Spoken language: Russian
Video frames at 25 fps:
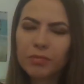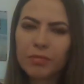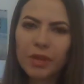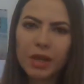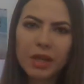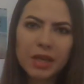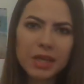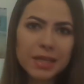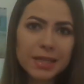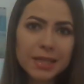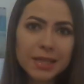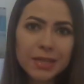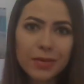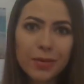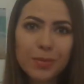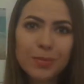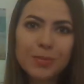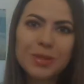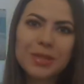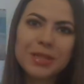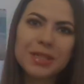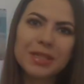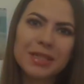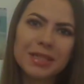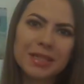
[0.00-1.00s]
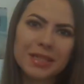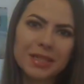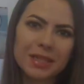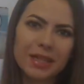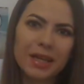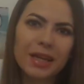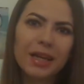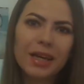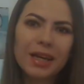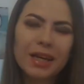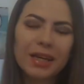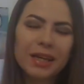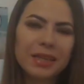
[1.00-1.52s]
Если вам интересно
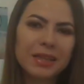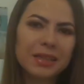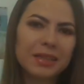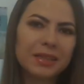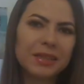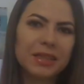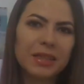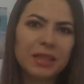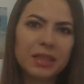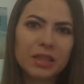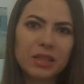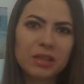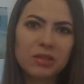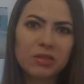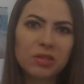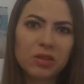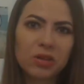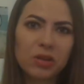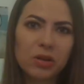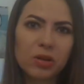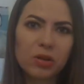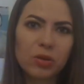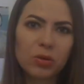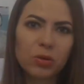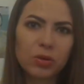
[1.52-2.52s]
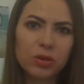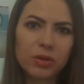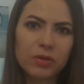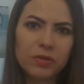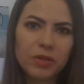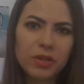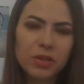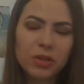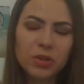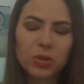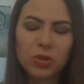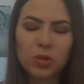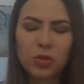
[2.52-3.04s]
данного рода
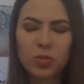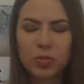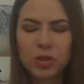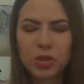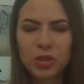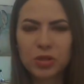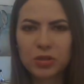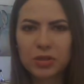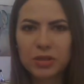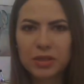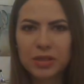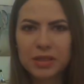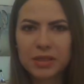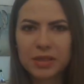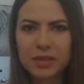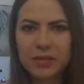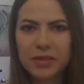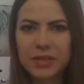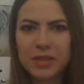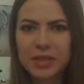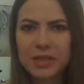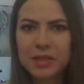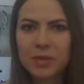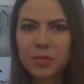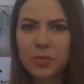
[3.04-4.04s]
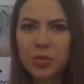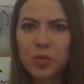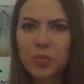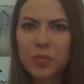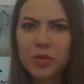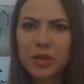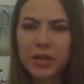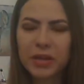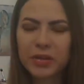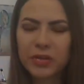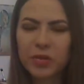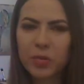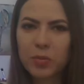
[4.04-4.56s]
видео, то, пожалуйста, оставайтесь со мной.
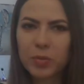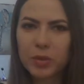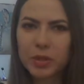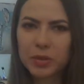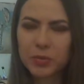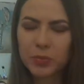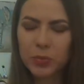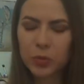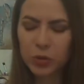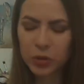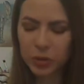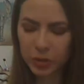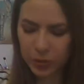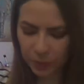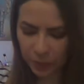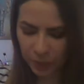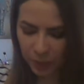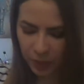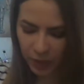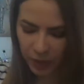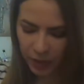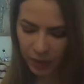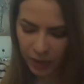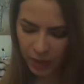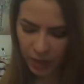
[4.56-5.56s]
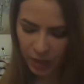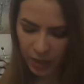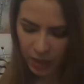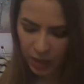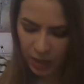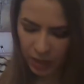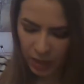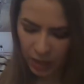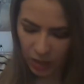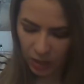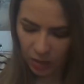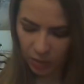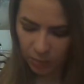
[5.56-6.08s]
Приятного просмотра.
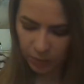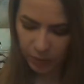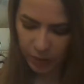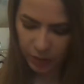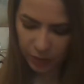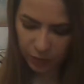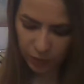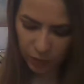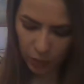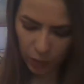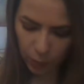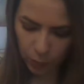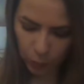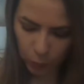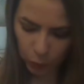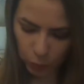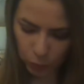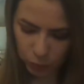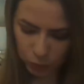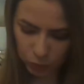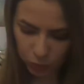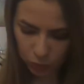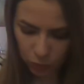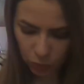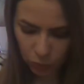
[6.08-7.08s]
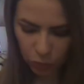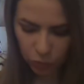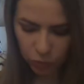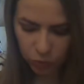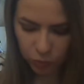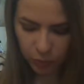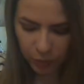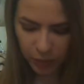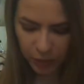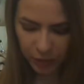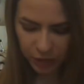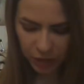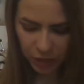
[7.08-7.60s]
Первый вопрос от
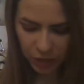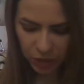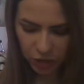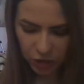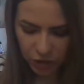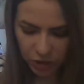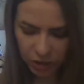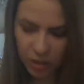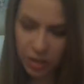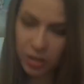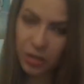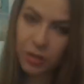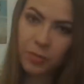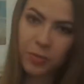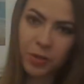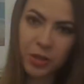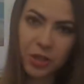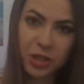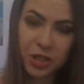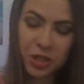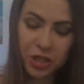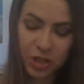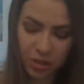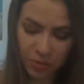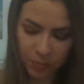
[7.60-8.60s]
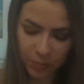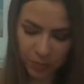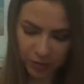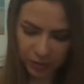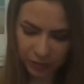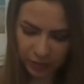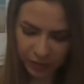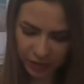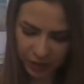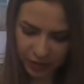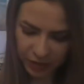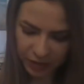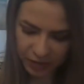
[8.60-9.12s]
Маришки. Маришка,
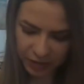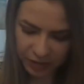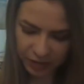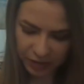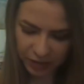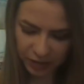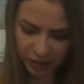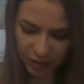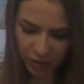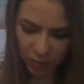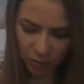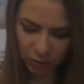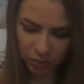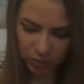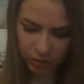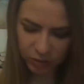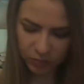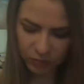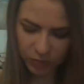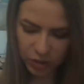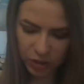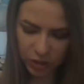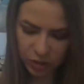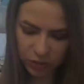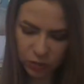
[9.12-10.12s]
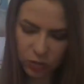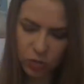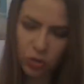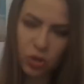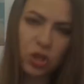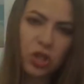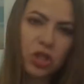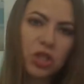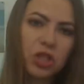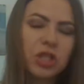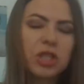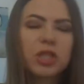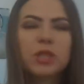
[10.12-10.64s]
привет. А какой ты видишь свою
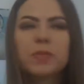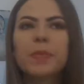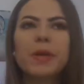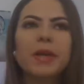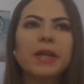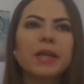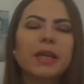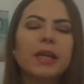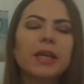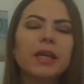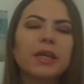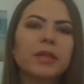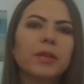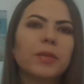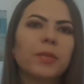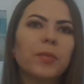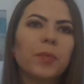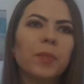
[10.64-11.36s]
жизнь через пять лет?